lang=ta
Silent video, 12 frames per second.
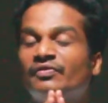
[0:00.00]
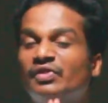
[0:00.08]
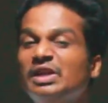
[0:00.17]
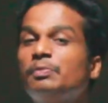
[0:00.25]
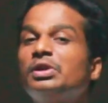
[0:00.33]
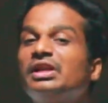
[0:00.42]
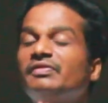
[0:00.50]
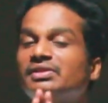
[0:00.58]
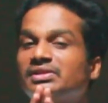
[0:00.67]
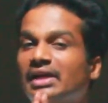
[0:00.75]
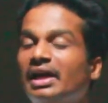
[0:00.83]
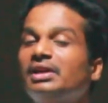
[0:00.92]
விழிப்புணர்வு
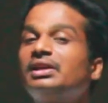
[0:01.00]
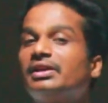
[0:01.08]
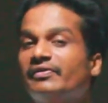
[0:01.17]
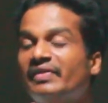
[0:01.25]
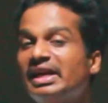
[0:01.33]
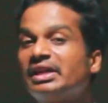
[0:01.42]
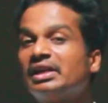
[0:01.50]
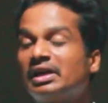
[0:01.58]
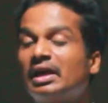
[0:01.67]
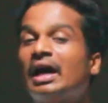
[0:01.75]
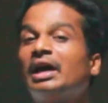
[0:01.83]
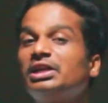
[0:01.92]
சான்ற
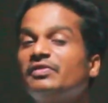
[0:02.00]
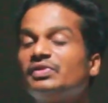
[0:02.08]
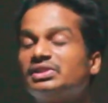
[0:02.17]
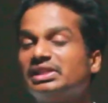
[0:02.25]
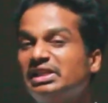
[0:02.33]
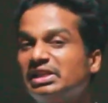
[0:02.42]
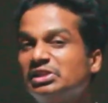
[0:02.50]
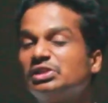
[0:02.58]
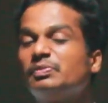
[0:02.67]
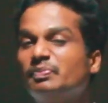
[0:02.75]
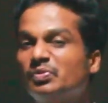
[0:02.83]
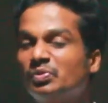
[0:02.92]
வேலைகளெல்லாம் ஆர்டிஃபிஷியல்
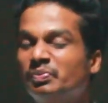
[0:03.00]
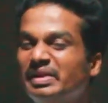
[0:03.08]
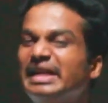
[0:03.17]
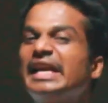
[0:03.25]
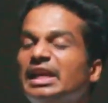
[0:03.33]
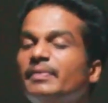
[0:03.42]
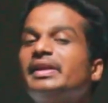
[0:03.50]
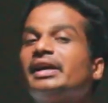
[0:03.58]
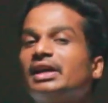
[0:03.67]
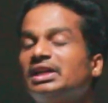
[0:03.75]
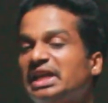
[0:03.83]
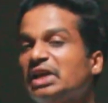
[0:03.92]
இன்டெலிஜென்ஸ் மிக
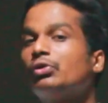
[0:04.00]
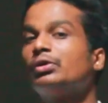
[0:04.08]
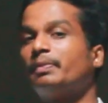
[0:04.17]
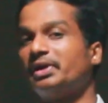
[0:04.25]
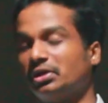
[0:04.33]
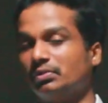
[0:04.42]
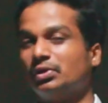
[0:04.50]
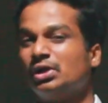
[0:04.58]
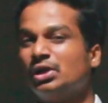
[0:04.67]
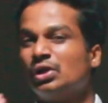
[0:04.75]
எளிமையாக டேக் ஓவர் பண்ணிடும்